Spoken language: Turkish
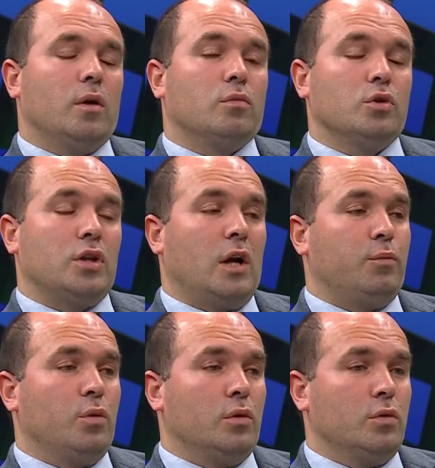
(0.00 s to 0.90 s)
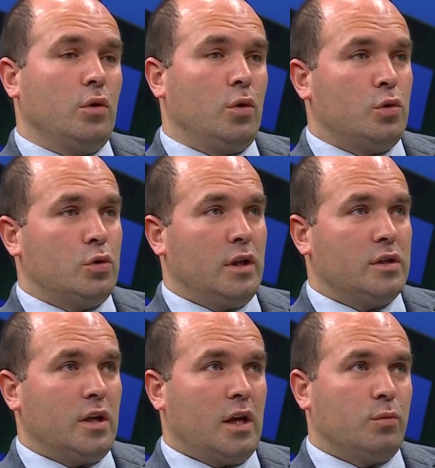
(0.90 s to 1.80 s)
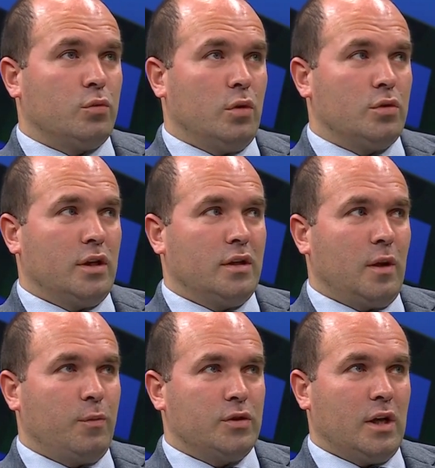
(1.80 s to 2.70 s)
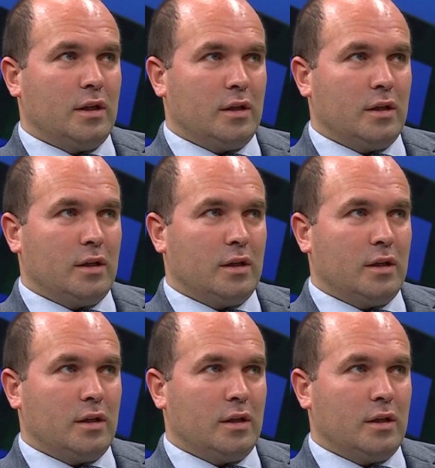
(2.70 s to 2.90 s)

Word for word: bu şampiyonluğun öyküsünü yazacak Abdullah Hoca'nın yapacak